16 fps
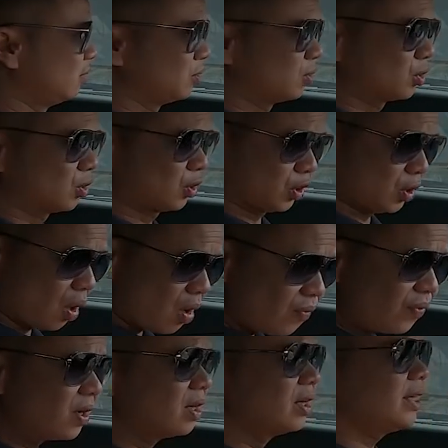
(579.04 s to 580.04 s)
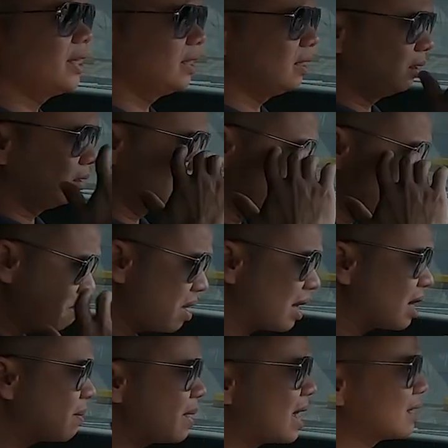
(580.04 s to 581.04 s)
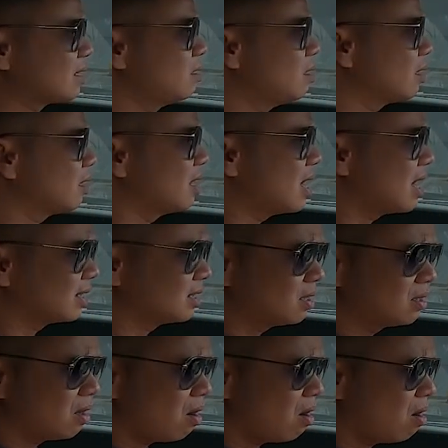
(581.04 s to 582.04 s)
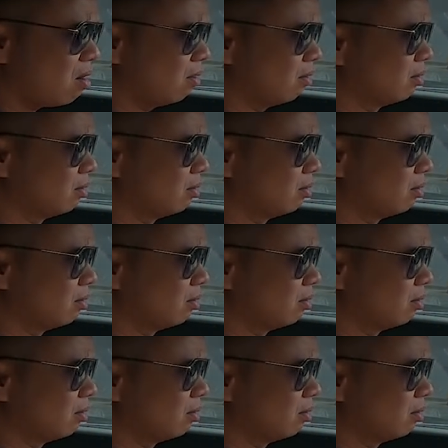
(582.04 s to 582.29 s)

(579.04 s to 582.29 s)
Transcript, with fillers: so với Mazda ba trước là rất rõ.